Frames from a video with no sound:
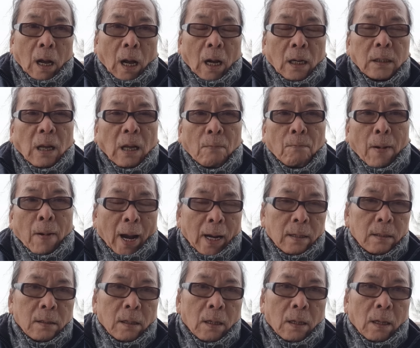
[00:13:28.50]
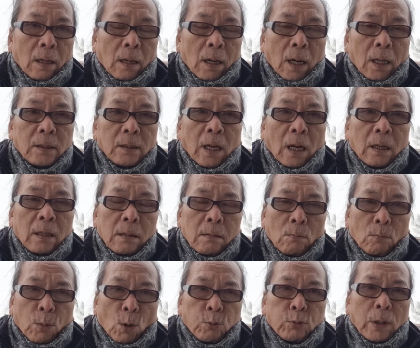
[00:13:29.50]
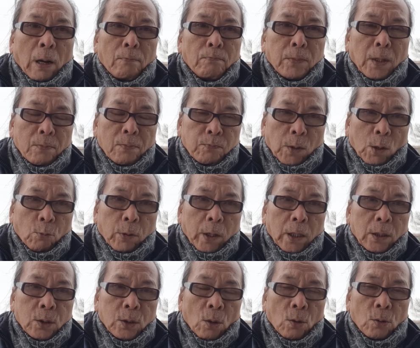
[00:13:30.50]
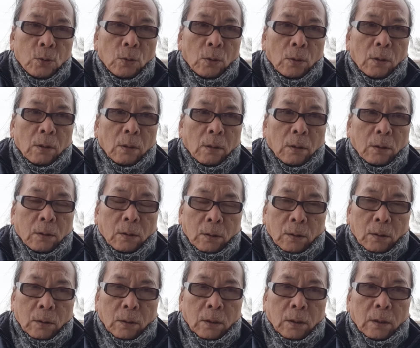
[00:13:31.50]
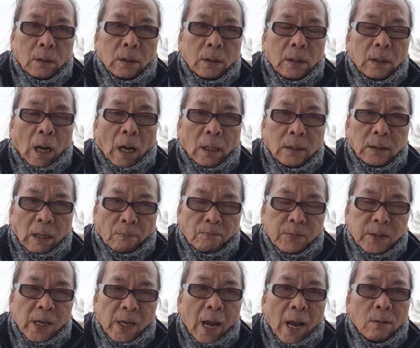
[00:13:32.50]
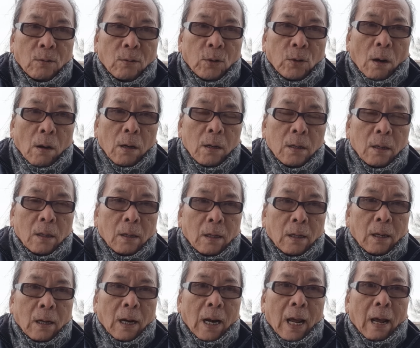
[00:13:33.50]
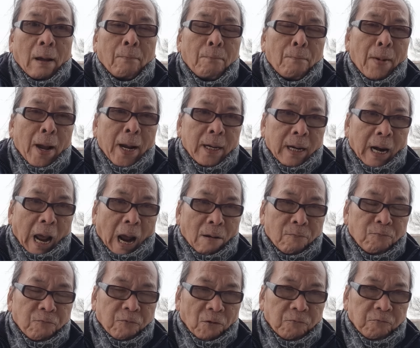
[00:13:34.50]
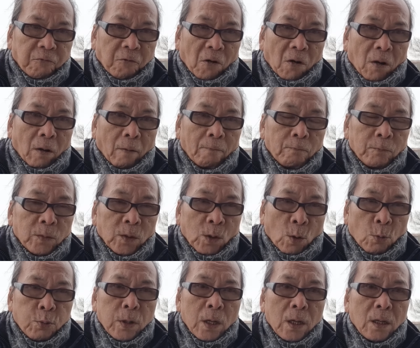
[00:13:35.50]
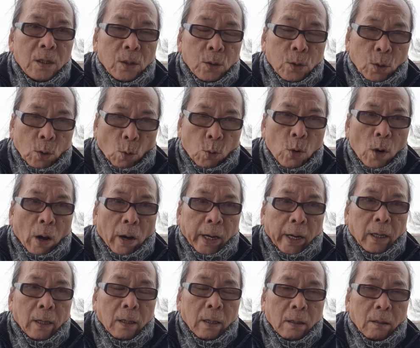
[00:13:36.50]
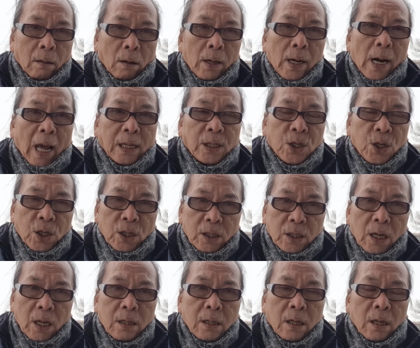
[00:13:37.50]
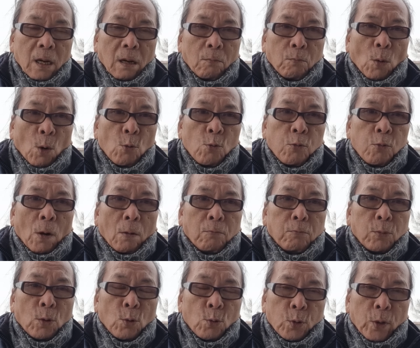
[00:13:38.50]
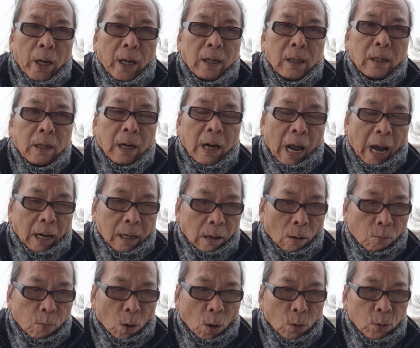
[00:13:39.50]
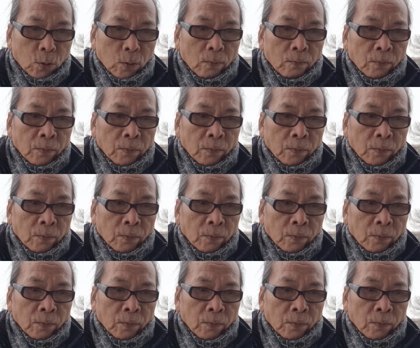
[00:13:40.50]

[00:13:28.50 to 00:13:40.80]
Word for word: ở tầm bắn lên tới 150 cây số ở tầm xa của nó là mang đạn phosphor cũng như đủ loại. Đó là chi tiết về Bộ phòng Ukraine đã công bố.